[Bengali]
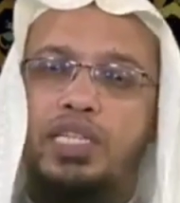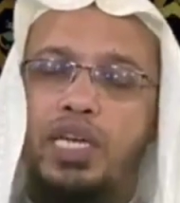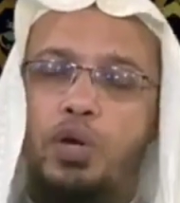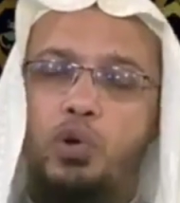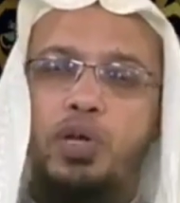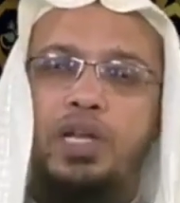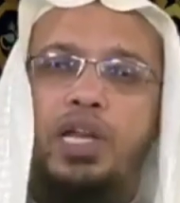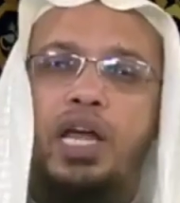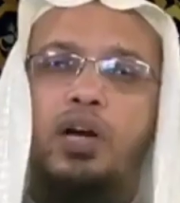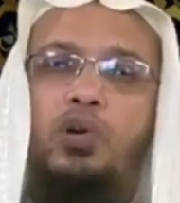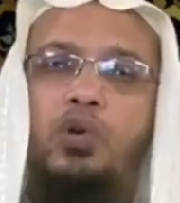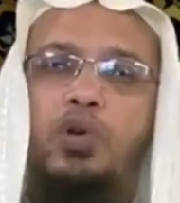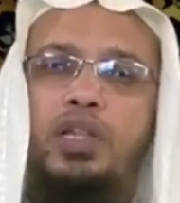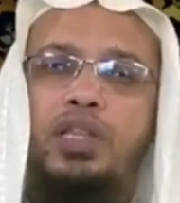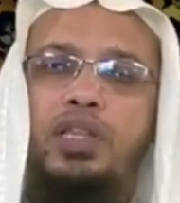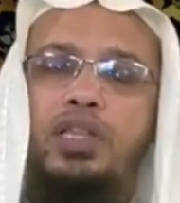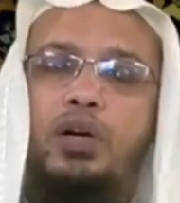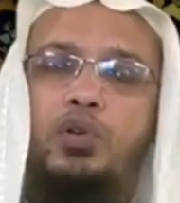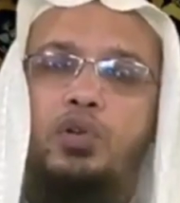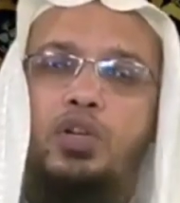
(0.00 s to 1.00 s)
কেউই না
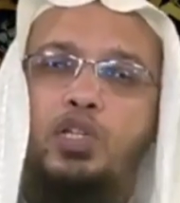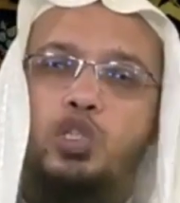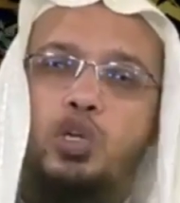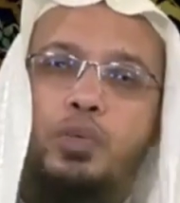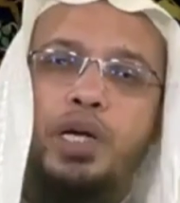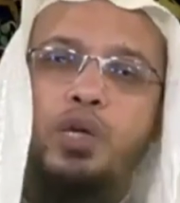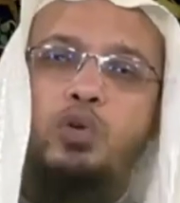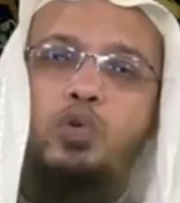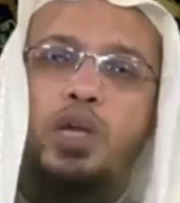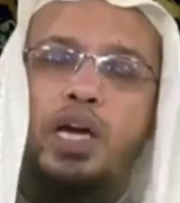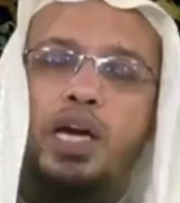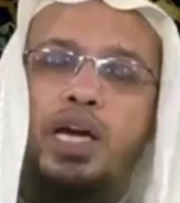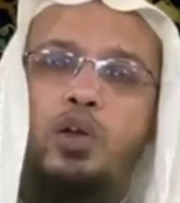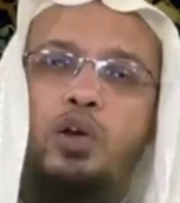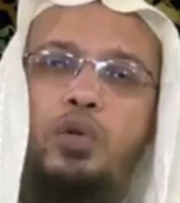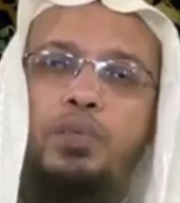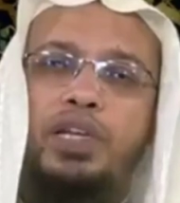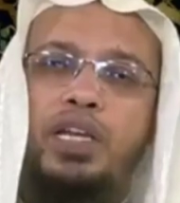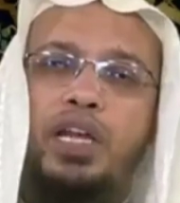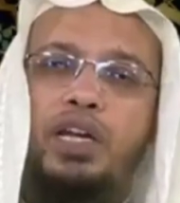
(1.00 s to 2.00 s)
করেন তাহলে সবাই
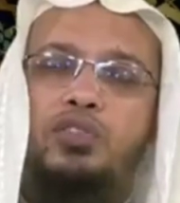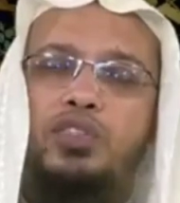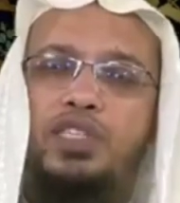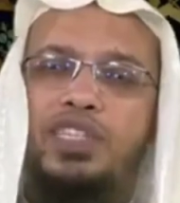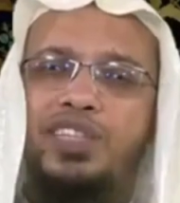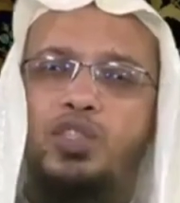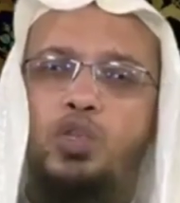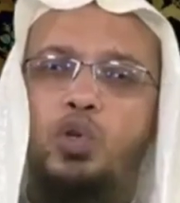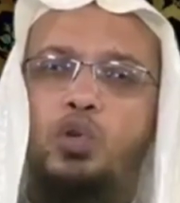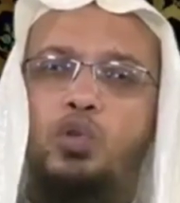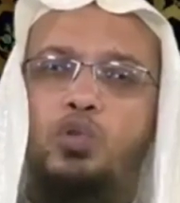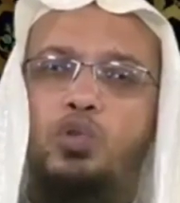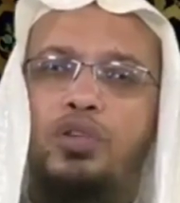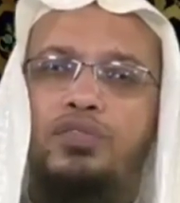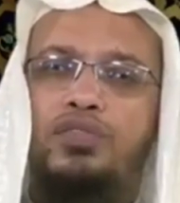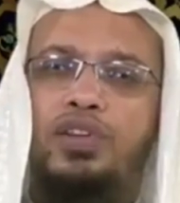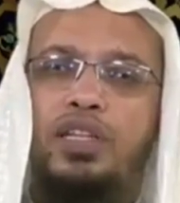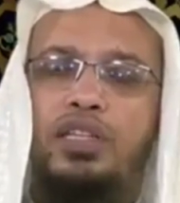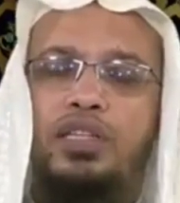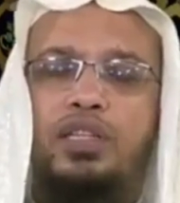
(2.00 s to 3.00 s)
গুণাকার হবেন আর যদি কিছু লোক
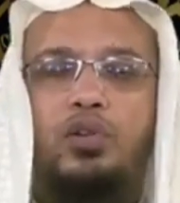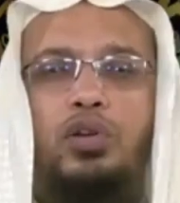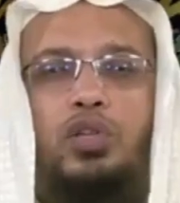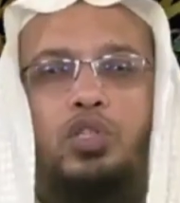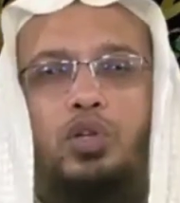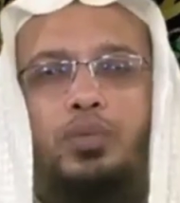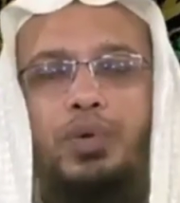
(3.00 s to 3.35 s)
করে ফেলেন তাহলে